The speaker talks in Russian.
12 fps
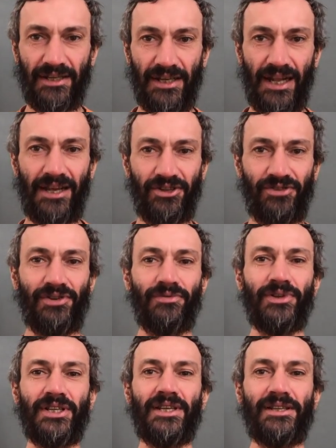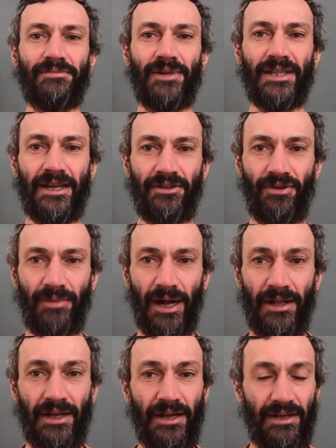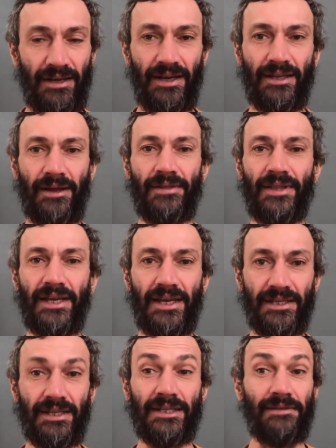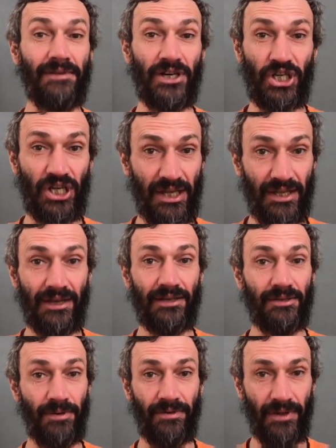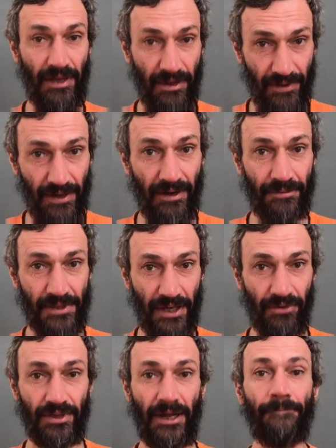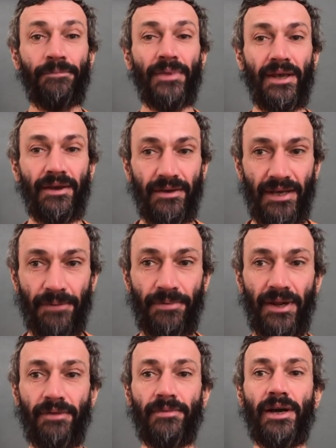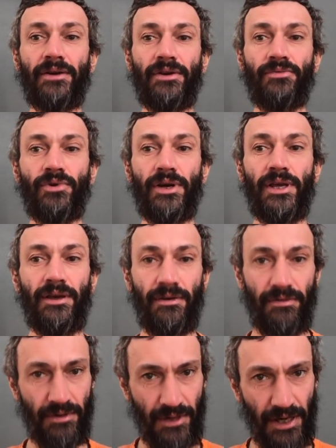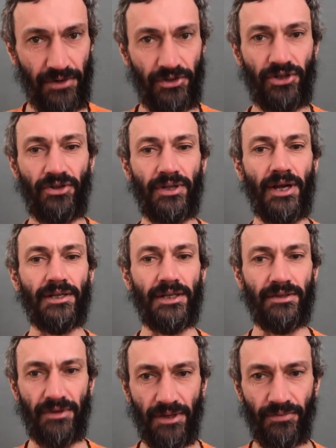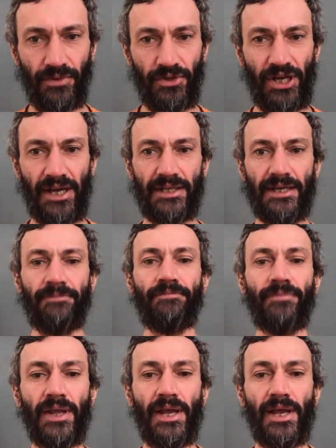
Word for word: Да, легче всего сидеть и болтать дома. Это наезд совершенно справедливый, абсолютно. Я принимаю его и каюсь, что так действительно получается.